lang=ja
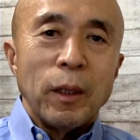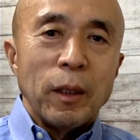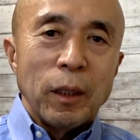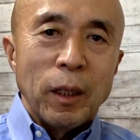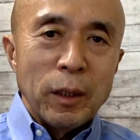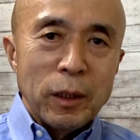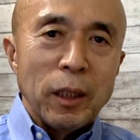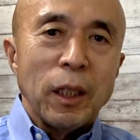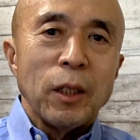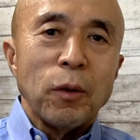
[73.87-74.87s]
ただ
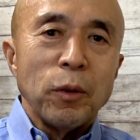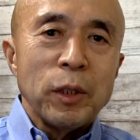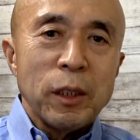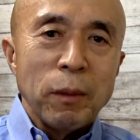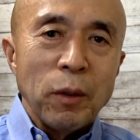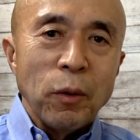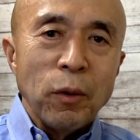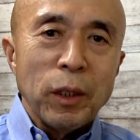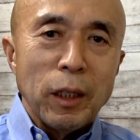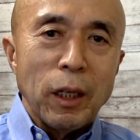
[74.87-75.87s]
し、この一番大
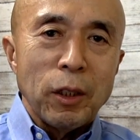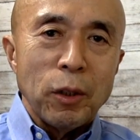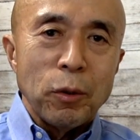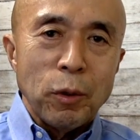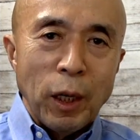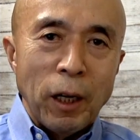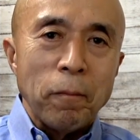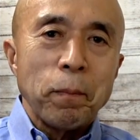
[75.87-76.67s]
きな理由は、